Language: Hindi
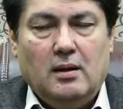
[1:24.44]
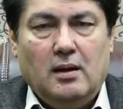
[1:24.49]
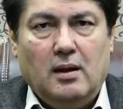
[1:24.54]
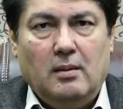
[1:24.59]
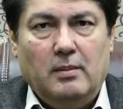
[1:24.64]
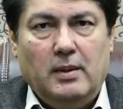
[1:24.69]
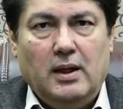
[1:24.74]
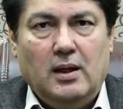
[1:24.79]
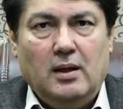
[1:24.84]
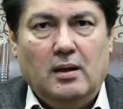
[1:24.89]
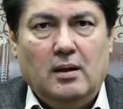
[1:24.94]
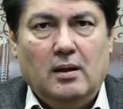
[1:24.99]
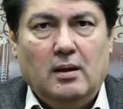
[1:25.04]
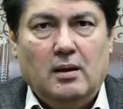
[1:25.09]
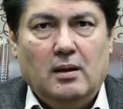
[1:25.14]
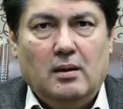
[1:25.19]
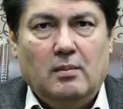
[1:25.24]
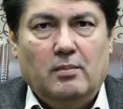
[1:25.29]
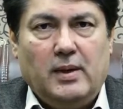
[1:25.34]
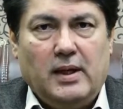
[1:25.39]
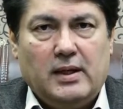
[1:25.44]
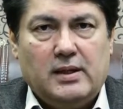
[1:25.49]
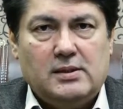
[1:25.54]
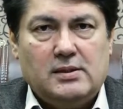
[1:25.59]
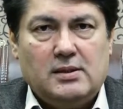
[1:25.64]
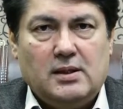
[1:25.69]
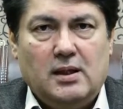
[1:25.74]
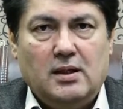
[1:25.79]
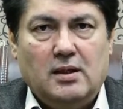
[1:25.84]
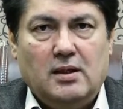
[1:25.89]
हमें
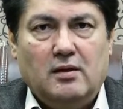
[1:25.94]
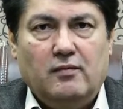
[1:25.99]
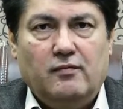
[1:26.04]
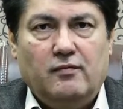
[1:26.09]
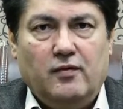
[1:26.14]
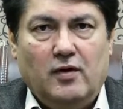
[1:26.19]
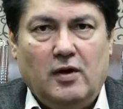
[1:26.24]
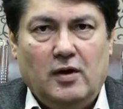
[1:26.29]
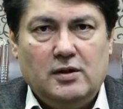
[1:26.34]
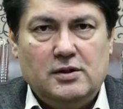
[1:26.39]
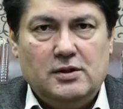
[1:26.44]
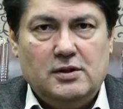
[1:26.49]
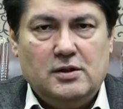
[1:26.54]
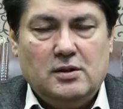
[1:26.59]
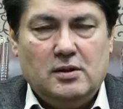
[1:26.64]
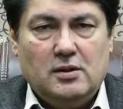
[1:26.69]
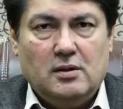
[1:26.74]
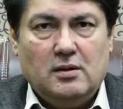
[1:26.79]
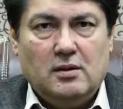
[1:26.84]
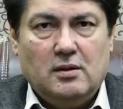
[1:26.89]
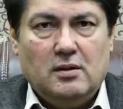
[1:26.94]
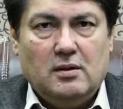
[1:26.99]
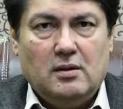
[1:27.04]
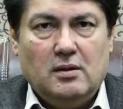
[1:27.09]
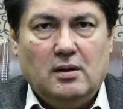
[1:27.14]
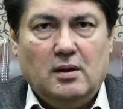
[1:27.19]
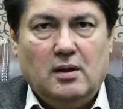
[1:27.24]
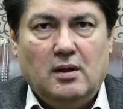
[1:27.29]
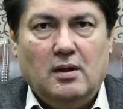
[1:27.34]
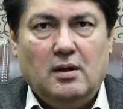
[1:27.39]
पाकिस्तान की फ़ौज
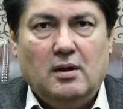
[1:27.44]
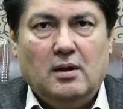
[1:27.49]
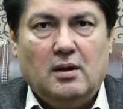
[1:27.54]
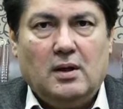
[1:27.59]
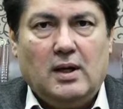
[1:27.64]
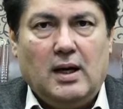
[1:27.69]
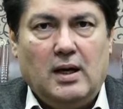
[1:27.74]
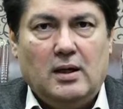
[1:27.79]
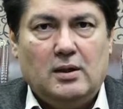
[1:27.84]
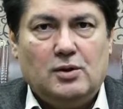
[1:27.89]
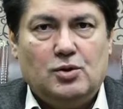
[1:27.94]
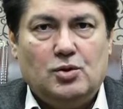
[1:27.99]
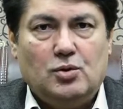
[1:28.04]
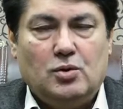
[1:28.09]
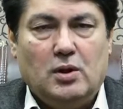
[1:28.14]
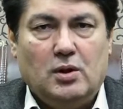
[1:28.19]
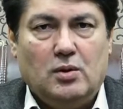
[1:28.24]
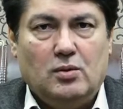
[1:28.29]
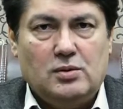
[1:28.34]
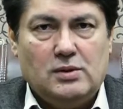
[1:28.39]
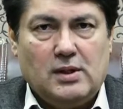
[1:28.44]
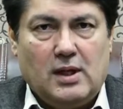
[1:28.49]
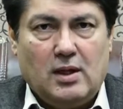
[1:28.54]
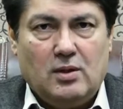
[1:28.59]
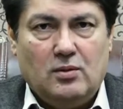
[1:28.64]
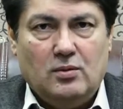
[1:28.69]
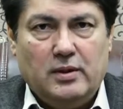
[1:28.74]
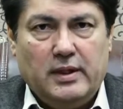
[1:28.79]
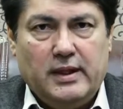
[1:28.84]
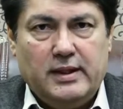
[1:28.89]
का शुक्रगुज़ार
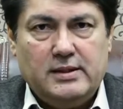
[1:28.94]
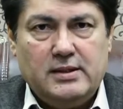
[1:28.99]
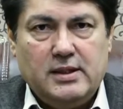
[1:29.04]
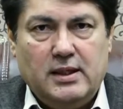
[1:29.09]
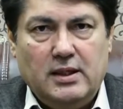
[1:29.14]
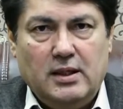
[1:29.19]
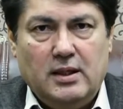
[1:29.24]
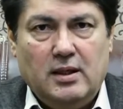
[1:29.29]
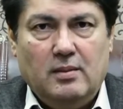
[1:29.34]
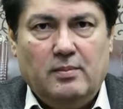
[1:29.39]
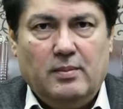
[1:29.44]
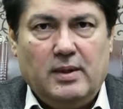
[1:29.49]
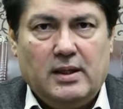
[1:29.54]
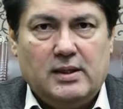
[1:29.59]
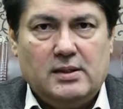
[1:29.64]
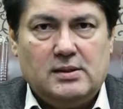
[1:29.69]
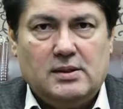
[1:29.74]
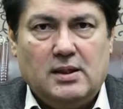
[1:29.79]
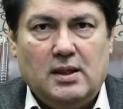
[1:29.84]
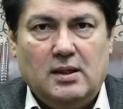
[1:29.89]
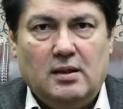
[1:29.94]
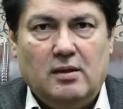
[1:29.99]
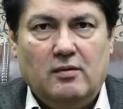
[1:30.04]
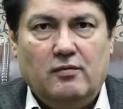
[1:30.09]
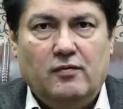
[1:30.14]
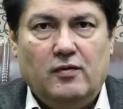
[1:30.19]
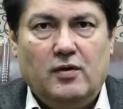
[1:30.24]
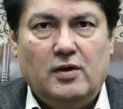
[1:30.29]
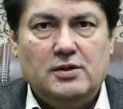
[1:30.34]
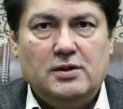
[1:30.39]
होना चाहिए पाकिस्तान की
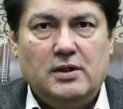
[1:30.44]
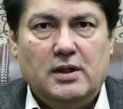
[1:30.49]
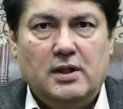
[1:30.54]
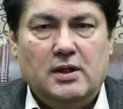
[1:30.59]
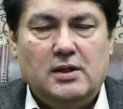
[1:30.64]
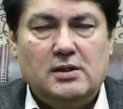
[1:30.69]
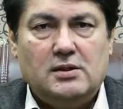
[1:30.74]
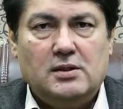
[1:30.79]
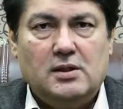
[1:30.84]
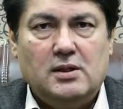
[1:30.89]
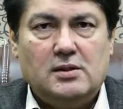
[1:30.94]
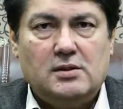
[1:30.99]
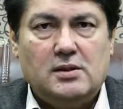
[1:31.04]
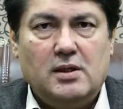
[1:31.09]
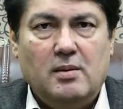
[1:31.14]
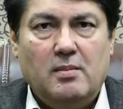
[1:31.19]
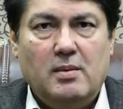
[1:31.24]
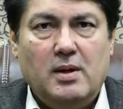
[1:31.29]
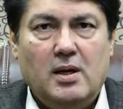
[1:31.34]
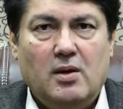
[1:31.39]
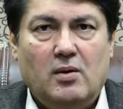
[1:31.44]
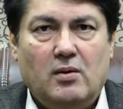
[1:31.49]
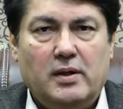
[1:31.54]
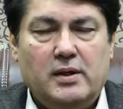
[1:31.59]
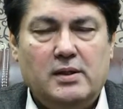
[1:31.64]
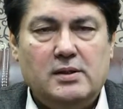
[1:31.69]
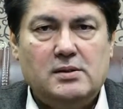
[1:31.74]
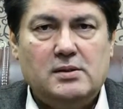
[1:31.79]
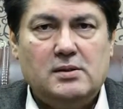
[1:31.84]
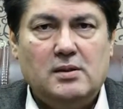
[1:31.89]
फ़ौज ने इस सिलसिले में और
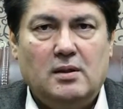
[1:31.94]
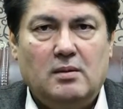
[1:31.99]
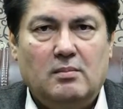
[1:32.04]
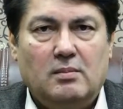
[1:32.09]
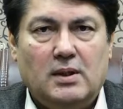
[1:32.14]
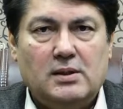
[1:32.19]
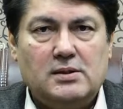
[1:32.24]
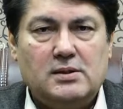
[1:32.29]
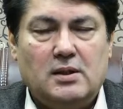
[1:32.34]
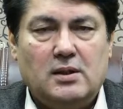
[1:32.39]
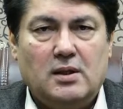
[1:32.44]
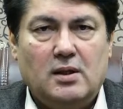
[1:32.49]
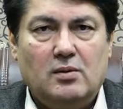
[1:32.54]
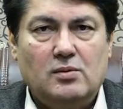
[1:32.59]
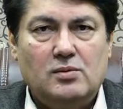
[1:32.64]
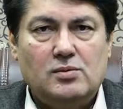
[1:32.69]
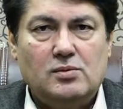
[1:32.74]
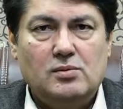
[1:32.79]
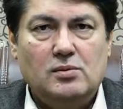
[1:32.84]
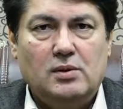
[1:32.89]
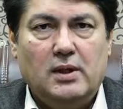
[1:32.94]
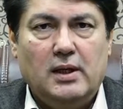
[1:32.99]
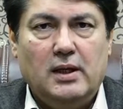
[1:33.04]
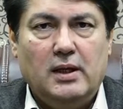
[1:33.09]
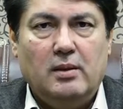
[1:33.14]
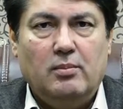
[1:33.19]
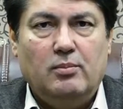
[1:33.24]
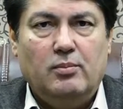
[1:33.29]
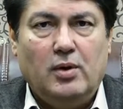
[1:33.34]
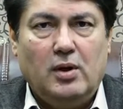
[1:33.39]
इस मकसद के हसूल के
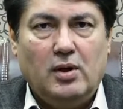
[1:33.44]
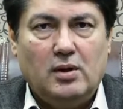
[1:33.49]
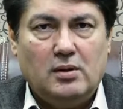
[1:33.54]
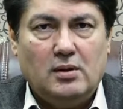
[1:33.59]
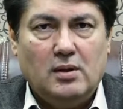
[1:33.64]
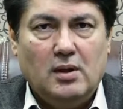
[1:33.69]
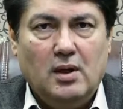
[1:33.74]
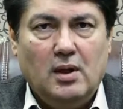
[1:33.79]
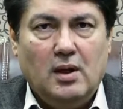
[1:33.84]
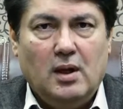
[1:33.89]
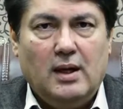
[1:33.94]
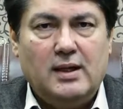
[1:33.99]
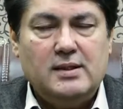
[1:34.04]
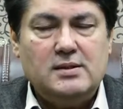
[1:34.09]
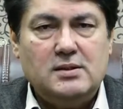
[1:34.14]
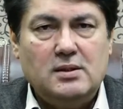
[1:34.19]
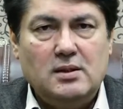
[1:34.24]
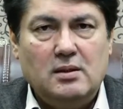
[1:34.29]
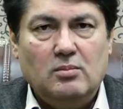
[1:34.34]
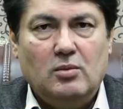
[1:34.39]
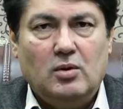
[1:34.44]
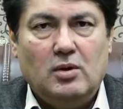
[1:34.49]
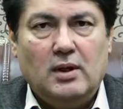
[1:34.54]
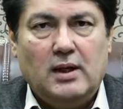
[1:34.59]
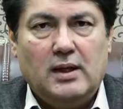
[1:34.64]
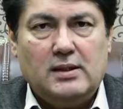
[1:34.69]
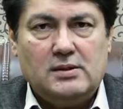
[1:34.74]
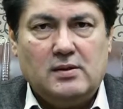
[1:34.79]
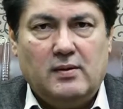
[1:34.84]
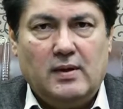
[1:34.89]
लिए बहुत अजीम और
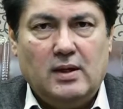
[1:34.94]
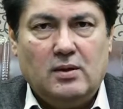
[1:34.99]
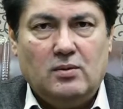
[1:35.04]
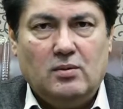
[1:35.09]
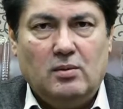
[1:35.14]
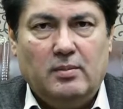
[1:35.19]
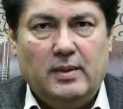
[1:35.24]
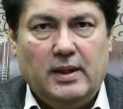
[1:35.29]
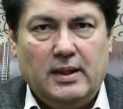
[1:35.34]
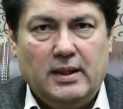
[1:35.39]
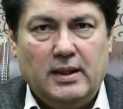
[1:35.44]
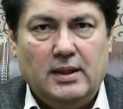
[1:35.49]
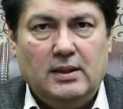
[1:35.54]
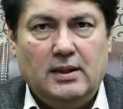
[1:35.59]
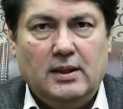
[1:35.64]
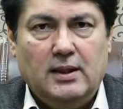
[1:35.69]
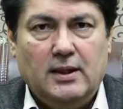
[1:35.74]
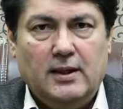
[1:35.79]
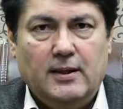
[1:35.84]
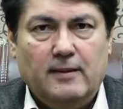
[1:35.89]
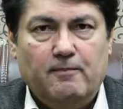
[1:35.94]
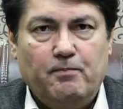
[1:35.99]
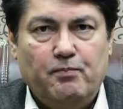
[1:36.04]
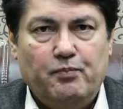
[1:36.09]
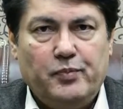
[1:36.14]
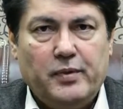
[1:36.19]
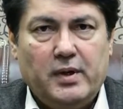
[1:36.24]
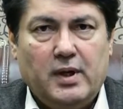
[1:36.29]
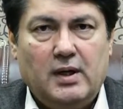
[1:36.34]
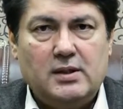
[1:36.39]
लाजवाल कुर्बानियाँ दी हैं
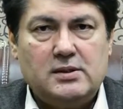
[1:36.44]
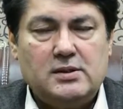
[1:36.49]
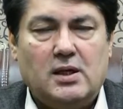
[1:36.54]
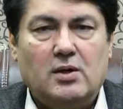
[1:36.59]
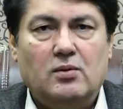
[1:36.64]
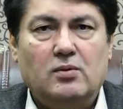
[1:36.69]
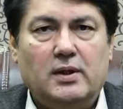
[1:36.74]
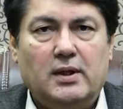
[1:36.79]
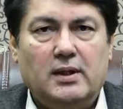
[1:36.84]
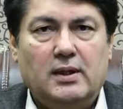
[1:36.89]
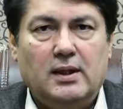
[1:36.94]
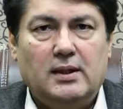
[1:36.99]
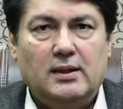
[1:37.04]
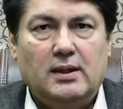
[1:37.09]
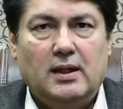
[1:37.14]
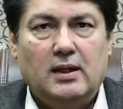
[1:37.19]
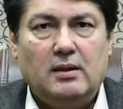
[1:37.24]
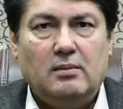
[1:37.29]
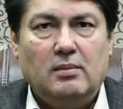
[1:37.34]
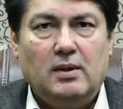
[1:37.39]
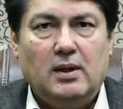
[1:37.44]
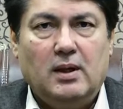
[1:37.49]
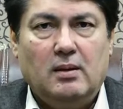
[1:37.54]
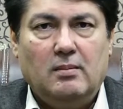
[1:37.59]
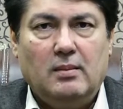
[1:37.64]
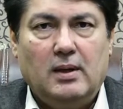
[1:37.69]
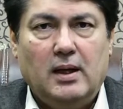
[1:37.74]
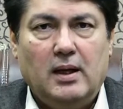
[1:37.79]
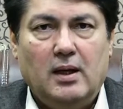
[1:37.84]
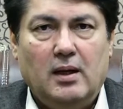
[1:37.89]
हज़ारों की तादाद में
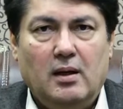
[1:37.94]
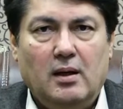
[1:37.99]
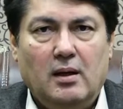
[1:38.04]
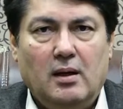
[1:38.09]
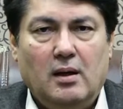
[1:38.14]
हमारे